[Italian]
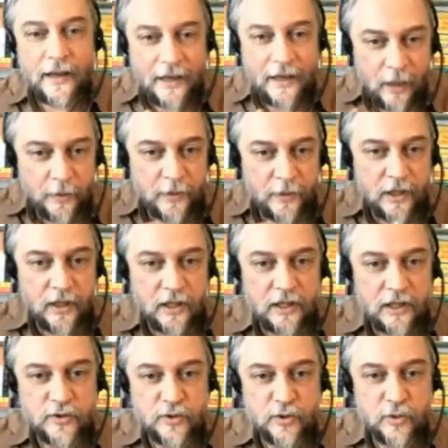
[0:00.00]

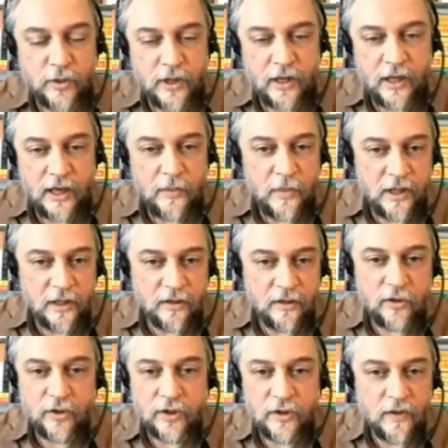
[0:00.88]
capire su che
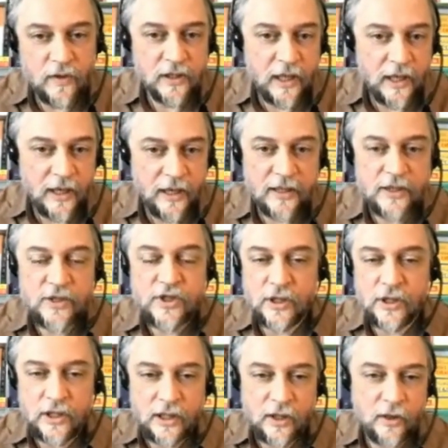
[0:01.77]
elementi io devo andare ad
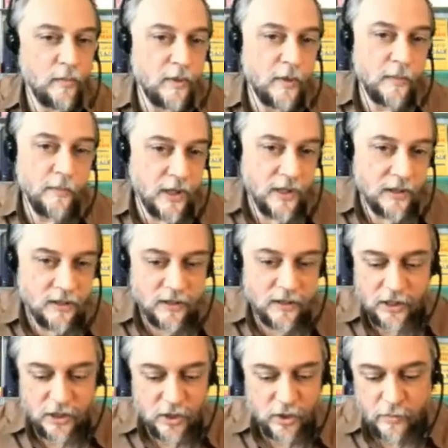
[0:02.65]
agire come
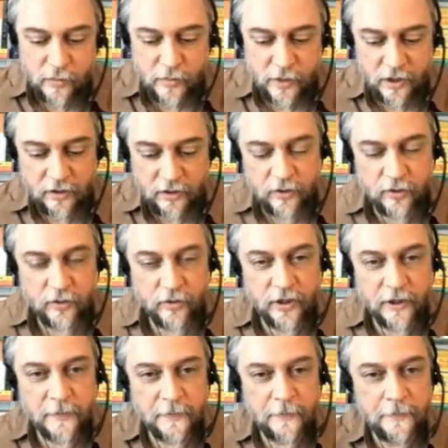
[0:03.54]
imprenditrice o
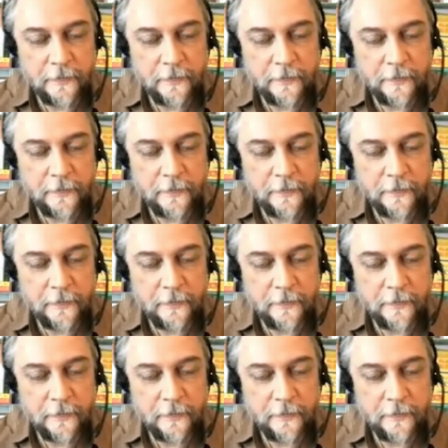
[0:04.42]
imprenditore.